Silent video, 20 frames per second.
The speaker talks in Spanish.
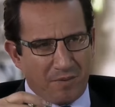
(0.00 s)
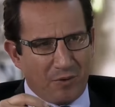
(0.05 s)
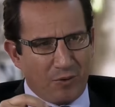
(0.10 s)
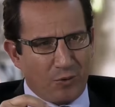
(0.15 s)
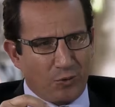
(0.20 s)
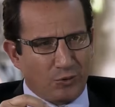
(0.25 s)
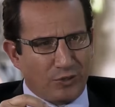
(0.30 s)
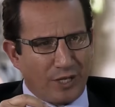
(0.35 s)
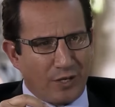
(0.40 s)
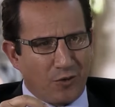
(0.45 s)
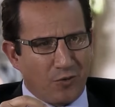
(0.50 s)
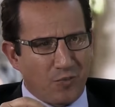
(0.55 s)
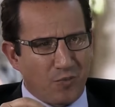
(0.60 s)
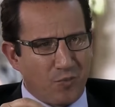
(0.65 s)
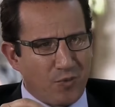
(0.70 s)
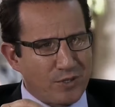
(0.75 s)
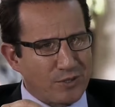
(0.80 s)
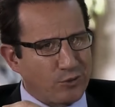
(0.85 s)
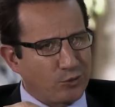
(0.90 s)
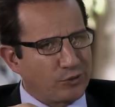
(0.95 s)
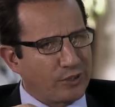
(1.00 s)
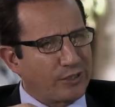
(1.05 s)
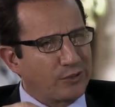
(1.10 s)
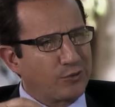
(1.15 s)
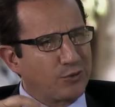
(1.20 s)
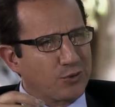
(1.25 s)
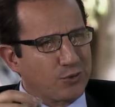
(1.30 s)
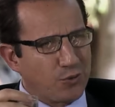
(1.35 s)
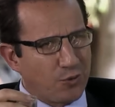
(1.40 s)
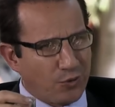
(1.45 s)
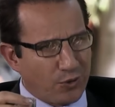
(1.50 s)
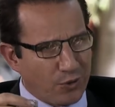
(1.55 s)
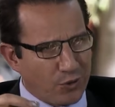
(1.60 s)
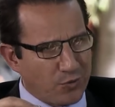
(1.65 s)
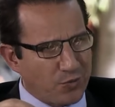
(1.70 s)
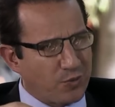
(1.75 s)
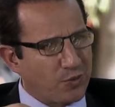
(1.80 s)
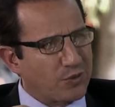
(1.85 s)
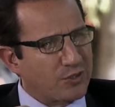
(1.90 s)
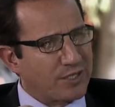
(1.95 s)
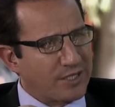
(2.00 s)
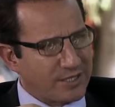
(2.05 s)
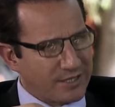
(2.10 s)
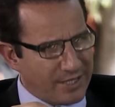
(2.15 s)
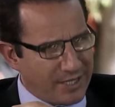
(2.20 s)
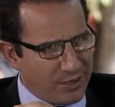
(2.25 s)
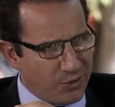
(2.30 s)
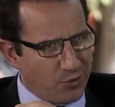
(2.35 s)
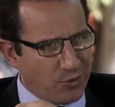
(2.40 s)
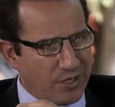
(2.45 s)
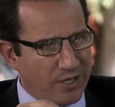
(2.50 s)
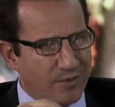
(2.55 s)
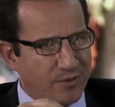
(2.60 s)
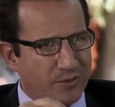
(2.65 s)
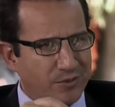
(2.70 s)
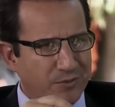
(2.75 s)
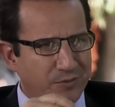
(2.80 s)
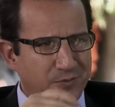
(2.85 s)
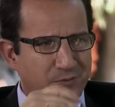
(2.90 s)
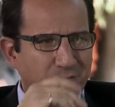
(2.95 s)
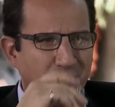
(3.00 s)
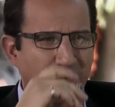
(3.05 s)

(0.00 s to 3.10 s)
Pero no te han compuesto tantos corridos por sensato, cabrón.